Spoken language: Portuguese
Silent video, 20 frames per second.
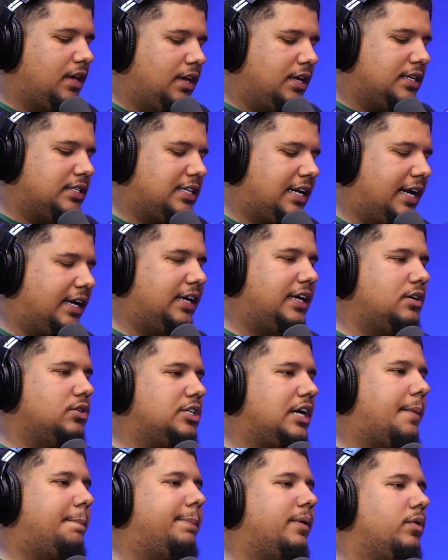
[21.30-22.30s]
será que o
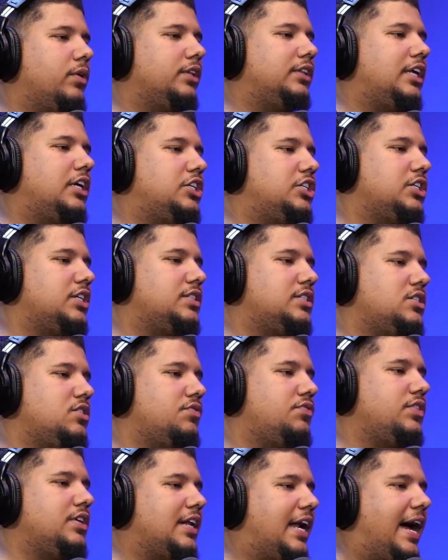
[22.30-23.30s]
Japão ele tem chance de
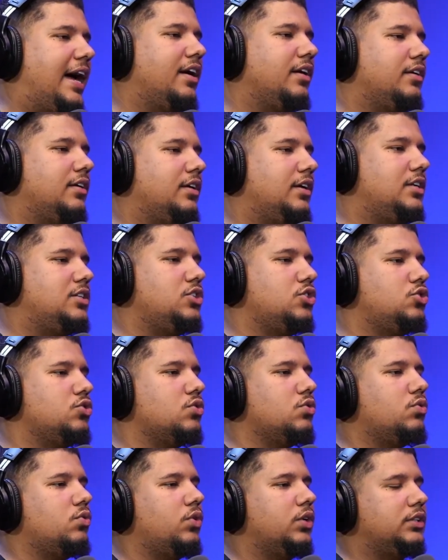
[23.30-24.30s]
virar esse
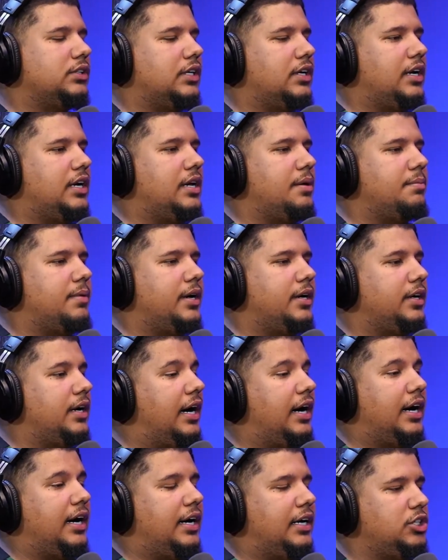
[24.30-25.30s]
jogo contra a, Alemanha,
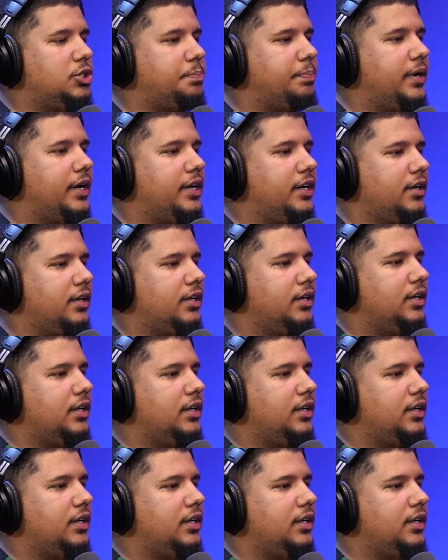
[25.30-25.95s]
a Espanha?